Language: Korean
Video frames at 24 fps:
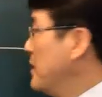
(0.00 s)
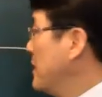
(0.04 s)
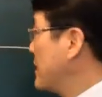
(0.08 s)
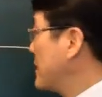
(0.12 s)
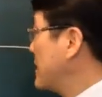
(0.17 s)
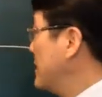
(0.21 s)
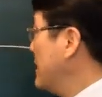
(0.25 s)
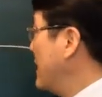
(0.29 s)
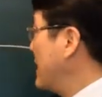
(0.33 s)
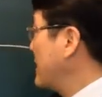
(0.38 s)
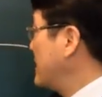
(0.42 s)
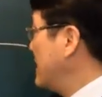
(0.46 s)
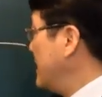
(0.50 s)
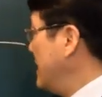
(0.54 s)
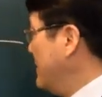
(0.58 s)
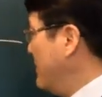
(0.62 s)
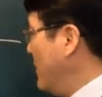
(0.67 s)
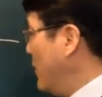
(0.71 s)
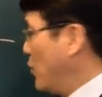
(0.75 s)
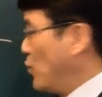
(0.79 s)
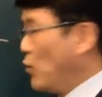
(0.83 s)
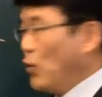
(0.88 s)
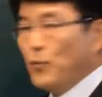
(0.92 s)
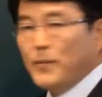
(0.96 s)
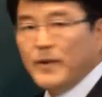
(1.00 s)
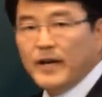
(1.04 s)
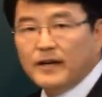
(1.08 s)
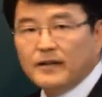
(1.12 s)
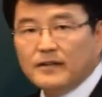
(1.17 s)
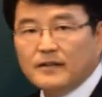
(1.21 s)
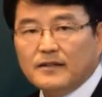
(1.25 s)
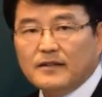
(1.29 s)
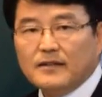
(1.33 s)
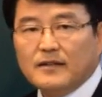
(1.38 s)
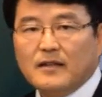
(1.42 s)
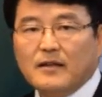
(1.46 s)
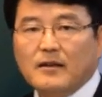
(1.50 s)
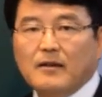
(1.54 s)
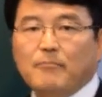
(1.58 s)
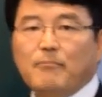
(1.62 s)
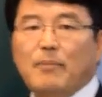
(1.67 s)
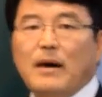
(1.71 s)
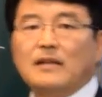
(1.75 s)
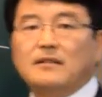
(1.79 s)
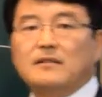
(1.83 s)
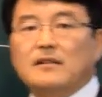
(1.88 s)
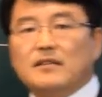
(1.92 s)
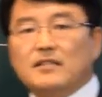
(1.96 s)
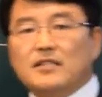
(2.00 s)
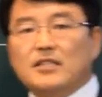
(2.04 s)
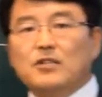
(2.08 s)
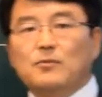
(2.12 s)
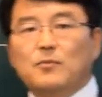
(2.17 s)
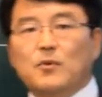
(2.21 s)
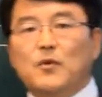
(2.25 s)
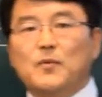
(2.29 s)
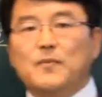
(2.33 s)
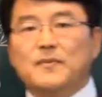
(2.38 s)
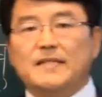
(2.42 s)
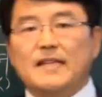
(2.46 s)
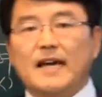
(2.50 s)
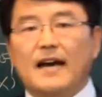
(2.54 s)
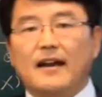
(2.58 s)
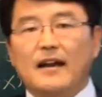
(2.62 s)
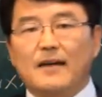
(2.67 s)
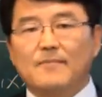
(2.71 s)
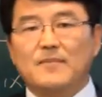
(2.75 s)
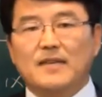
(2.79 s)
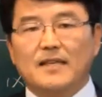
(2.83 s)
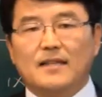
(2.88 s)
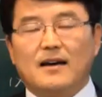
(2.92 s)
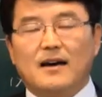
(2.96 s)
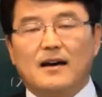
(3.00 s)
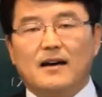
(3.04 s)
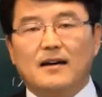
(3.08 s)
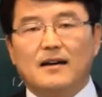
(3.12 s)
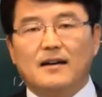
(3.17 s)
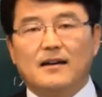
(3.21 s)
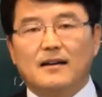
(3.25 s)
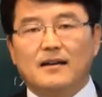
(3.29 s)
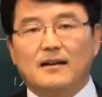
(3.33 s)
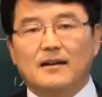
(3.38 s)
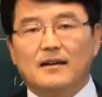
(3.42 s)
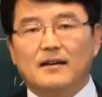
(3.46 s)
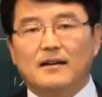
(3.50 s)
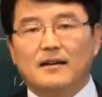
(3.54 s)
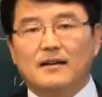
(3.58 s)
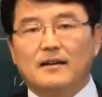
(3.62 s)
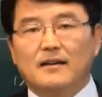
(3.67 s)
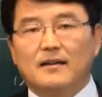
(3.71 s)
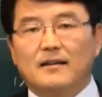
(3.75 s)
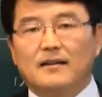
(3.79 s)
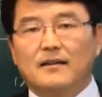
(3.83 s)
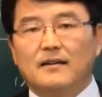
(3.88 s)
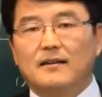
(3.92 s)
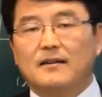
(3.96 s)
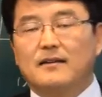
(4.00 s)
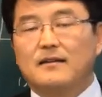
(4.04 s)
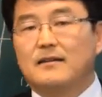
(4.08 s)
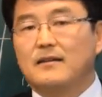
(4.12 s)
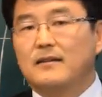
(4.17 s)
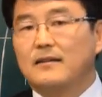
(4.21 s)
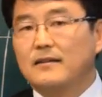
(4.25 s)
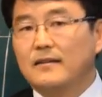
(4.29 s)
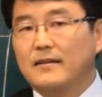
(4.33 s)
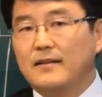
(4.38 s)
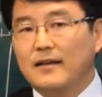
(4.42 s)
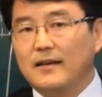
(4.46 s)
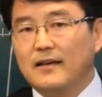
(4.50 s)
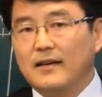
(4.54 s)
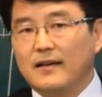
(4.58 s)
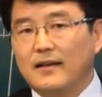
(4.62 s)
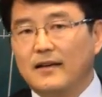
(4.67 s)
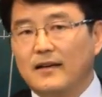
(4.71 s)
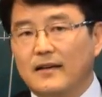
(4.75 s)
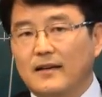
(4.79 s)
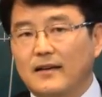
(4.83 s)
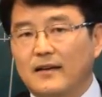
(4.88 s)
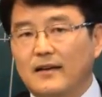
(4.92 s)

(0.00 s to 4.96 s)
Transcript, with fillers: 그냥 심어 놓으면 밭에 심어 놓으면 자랍니다. 그런데